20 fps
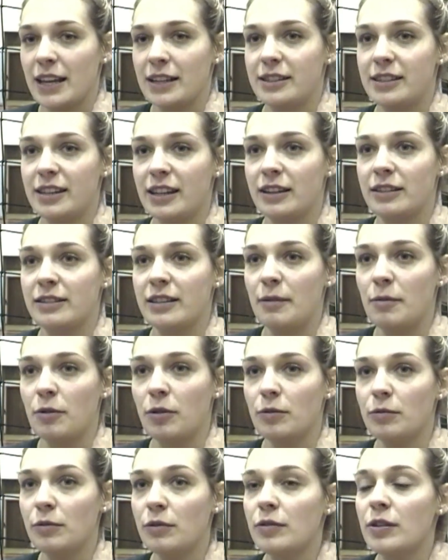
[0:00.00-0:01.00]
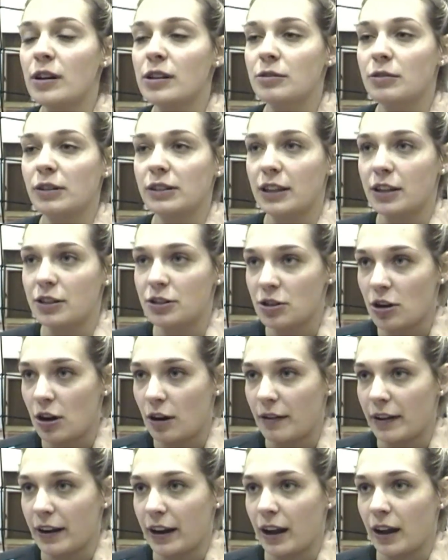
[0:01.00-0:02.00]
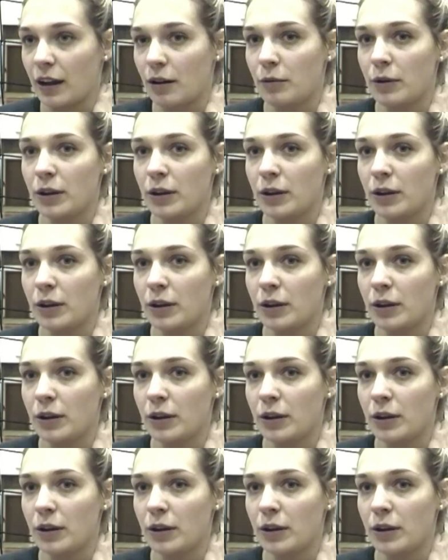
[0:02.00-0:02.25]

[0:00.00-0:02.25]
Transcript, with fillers: Sì, siamo comunque una squadra giovane,